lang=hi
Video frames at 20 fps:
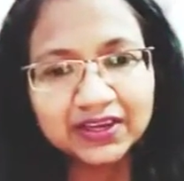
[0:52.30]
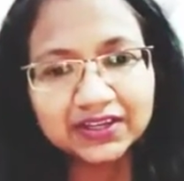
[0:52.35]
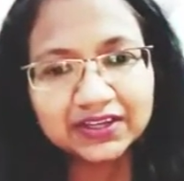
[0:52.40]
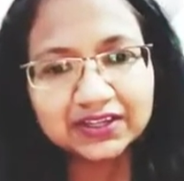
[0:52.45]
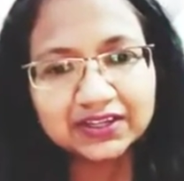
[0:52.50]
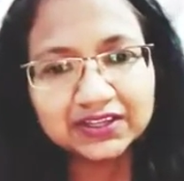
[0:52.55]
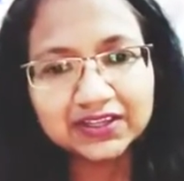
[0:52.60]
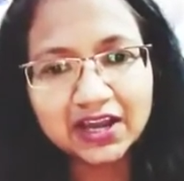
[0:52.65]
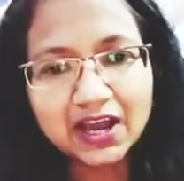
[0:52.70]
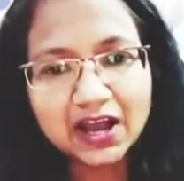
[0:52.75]

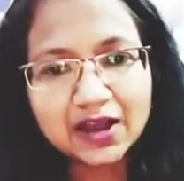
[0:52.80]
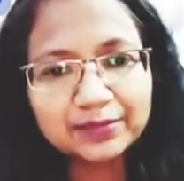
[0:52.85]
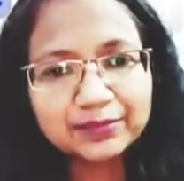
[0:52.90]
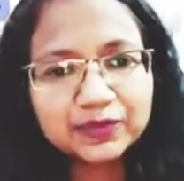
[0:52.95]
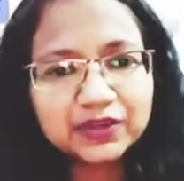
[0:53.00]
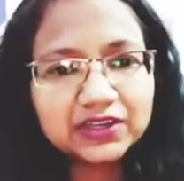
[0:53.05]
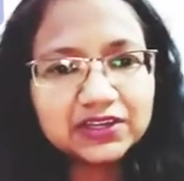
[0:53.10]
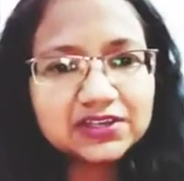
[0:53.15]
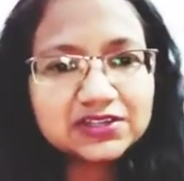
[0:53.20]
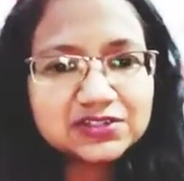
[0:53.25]
कि
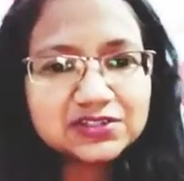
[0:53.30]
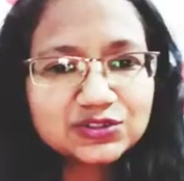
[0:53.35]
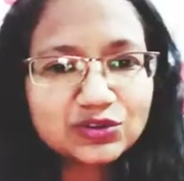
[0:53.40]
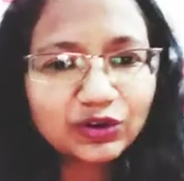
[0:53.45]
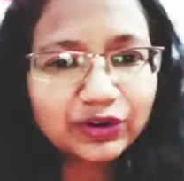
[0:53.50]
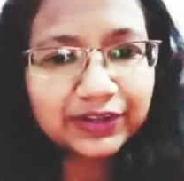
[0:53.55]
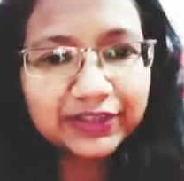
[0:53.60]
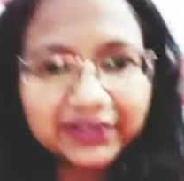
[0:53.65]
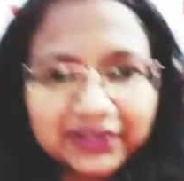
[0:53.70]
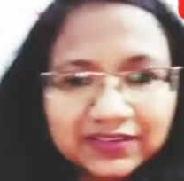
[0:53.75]
आपकी
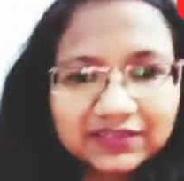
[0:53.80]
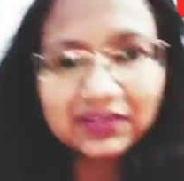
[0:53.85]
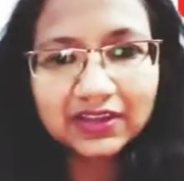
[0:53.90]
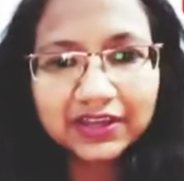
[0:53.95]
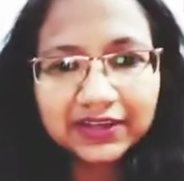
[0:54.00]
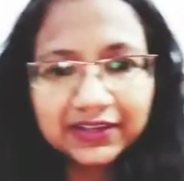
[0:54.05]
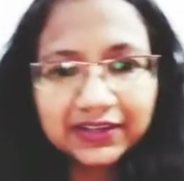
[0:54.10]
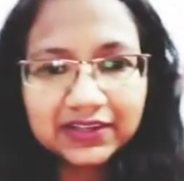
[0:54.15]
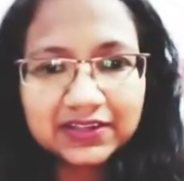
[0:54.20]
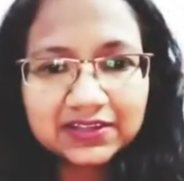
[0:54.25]
जोडियक
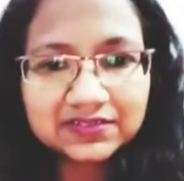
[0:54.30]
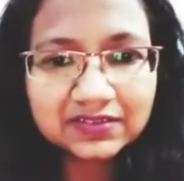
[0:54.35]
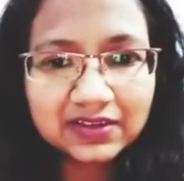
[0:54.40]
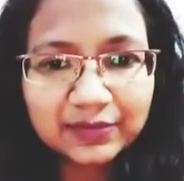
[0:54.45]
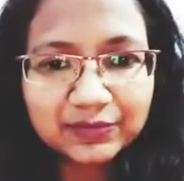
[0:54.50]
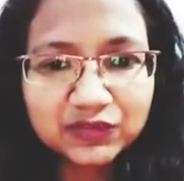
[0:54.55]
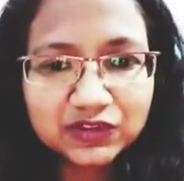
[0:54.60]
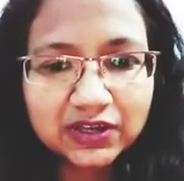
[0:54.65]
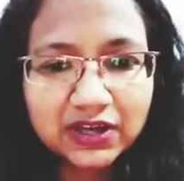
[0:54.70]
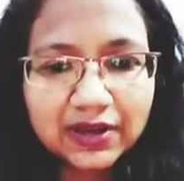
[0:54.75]
साइन के
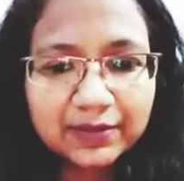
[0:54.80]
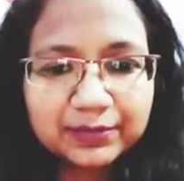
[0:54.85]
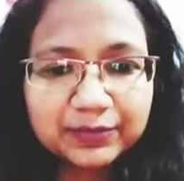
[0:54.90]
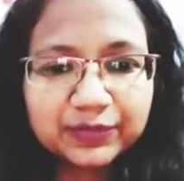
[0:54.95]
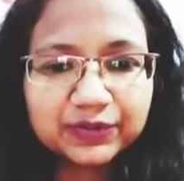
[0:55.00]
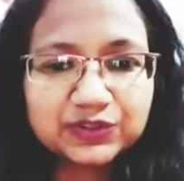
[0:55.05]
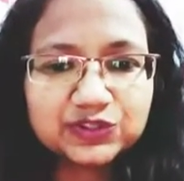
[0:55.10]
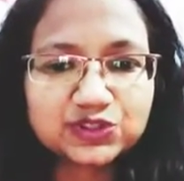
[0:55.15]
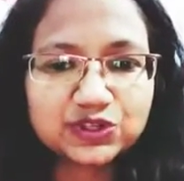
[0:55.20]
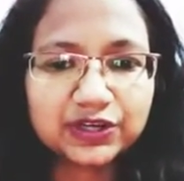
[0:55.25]
हिसाब से आप
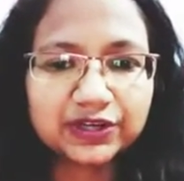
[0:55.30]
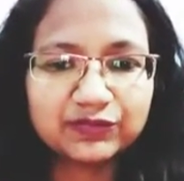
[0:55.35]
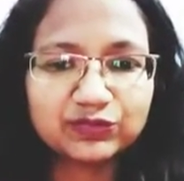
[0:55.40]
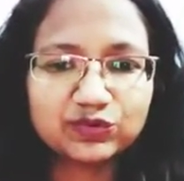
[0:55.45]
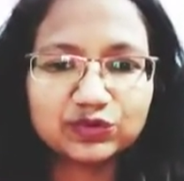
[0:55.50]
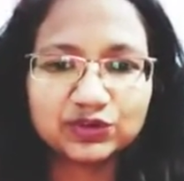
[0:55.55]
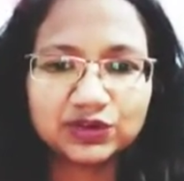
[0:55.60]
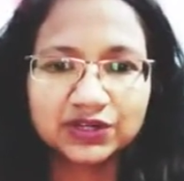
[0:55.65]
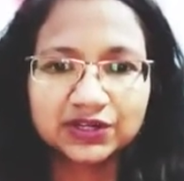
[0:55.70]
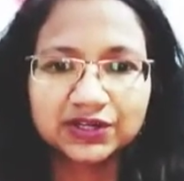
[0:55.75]
जो है
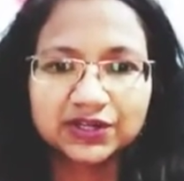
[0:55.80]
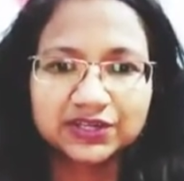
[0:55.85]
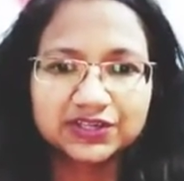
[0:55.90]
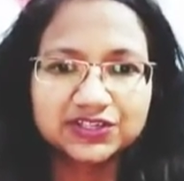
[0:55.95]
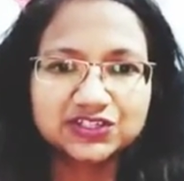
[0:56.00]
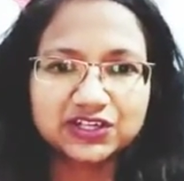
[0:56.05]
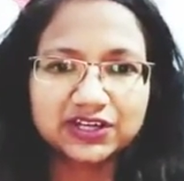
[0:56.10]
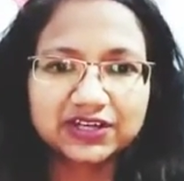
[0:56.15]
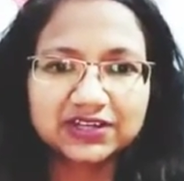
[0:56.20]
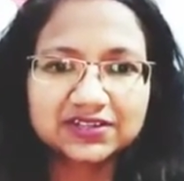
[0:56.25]
वो
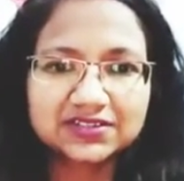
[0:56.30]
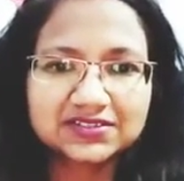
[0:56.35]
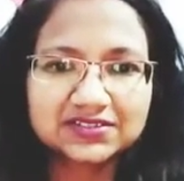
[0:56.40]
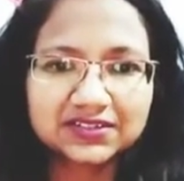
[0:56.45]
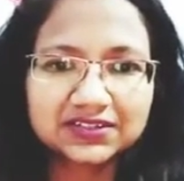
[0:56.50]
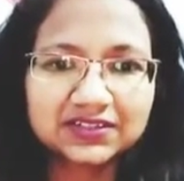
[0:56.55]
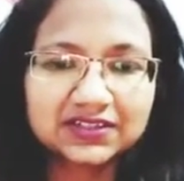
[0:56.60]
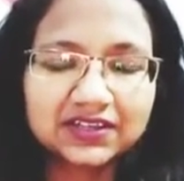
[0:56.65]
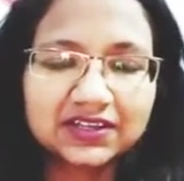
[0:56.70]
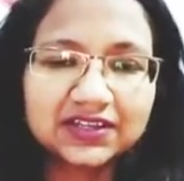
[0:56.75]
चेक कर
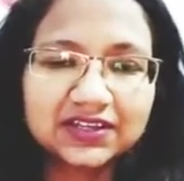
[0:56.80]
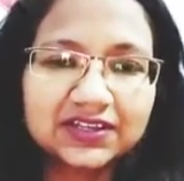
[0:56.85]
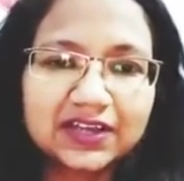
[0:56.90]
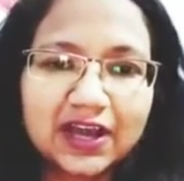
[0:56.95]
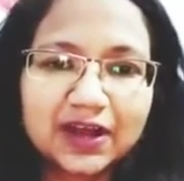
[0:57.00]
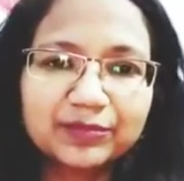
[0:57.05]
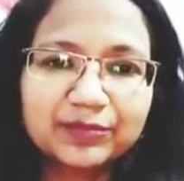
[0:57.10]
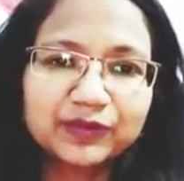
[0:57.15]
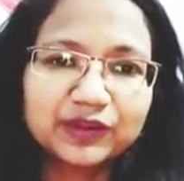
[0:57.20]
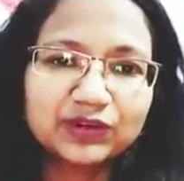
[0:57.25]
सकते हैं कि
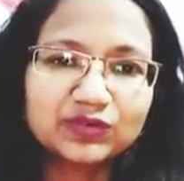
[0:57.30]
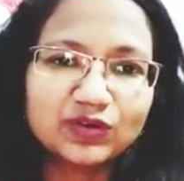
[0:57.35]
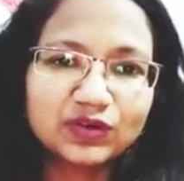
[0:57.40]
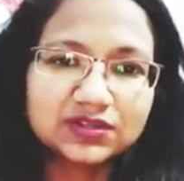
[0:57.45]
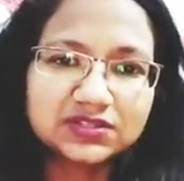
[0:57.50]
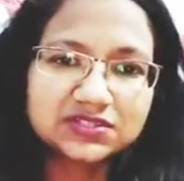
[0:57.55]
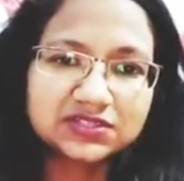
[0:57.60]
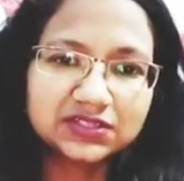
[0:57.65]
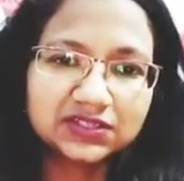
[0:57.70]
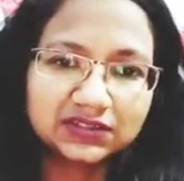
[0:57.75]
आपकी
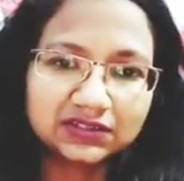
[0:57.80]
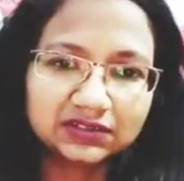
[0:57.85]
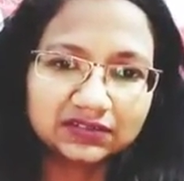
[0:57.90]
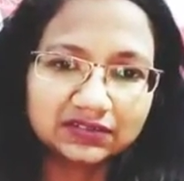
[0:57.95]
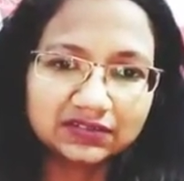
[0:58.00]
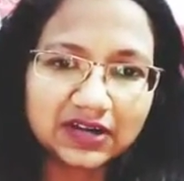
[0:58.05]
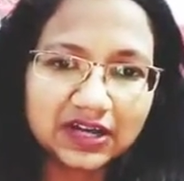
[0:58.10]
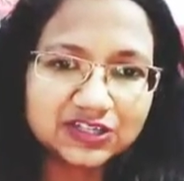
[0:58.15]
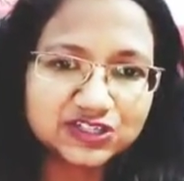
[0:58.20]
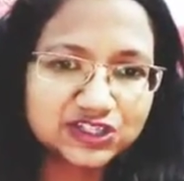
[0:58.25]
कौन सी
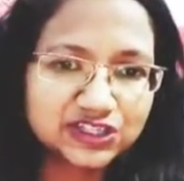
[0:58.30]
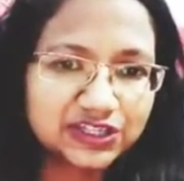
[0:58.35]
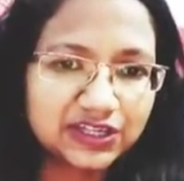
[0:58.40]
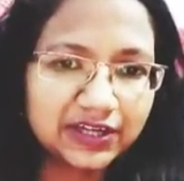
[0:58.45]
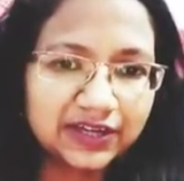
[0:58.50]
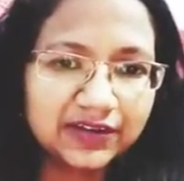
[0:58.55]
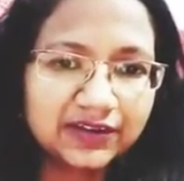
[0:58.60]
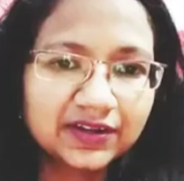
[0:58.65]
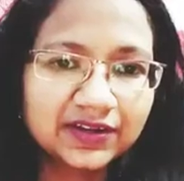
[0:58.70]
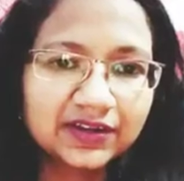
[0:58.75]
राशि
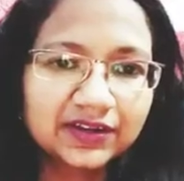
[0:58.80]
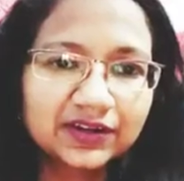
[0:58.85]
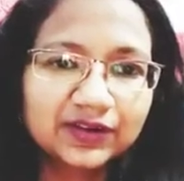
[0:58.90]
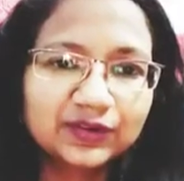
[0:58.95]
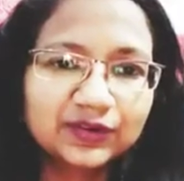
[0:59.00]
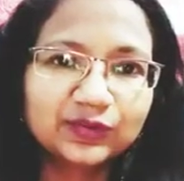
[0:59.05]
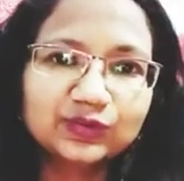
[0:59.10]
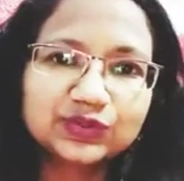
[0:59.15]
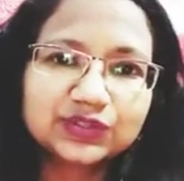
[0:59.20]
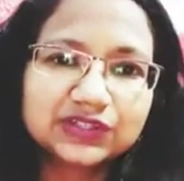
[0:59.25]
है
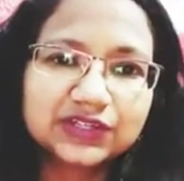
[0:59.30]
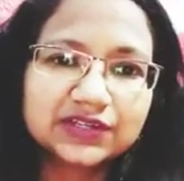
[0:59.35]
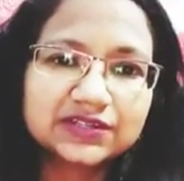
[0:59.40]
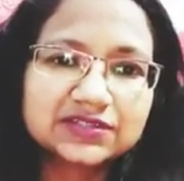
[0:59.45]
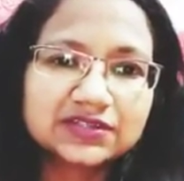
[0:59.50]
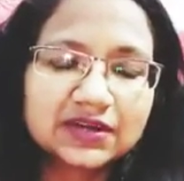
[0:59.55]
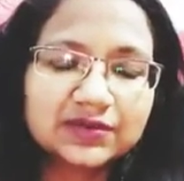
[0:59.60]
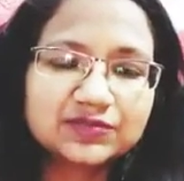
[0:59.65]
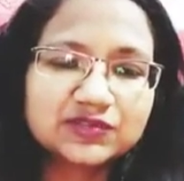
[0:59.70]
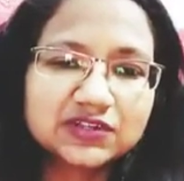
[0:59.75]
उसके
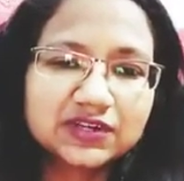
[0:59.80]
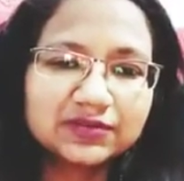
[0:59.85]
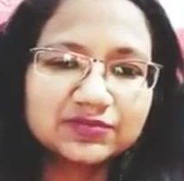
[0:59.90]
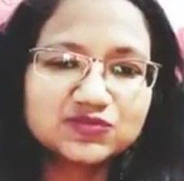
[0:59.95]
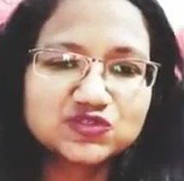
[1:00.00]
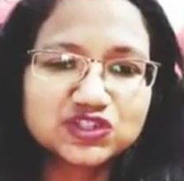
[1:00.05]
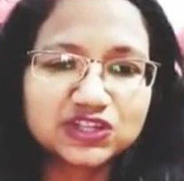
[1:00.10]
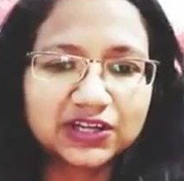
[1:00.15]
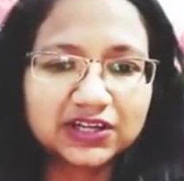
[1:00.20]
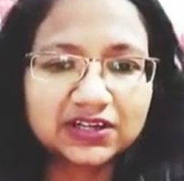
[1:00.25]
हिसाब से
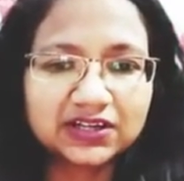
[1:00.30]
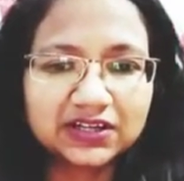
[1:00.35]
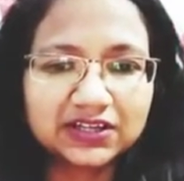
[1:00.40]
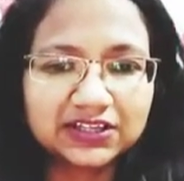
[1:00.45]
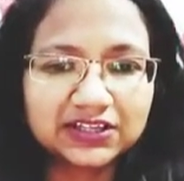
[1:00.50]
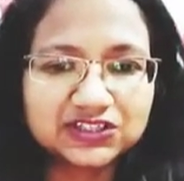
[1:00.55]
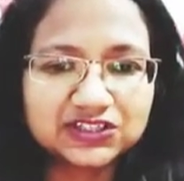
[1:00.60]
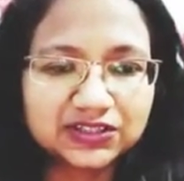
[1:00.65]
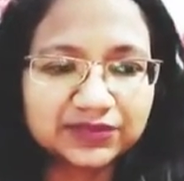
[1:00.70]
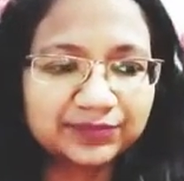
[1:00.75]
आप चेक कर
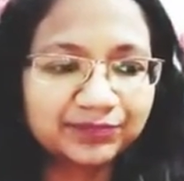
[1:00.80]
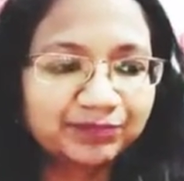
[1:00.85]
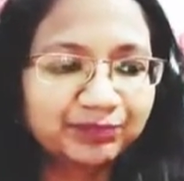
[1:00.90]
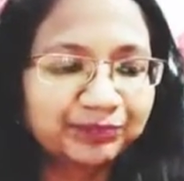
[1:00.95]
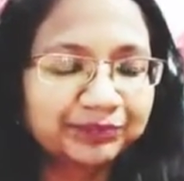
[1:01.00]
लीजिए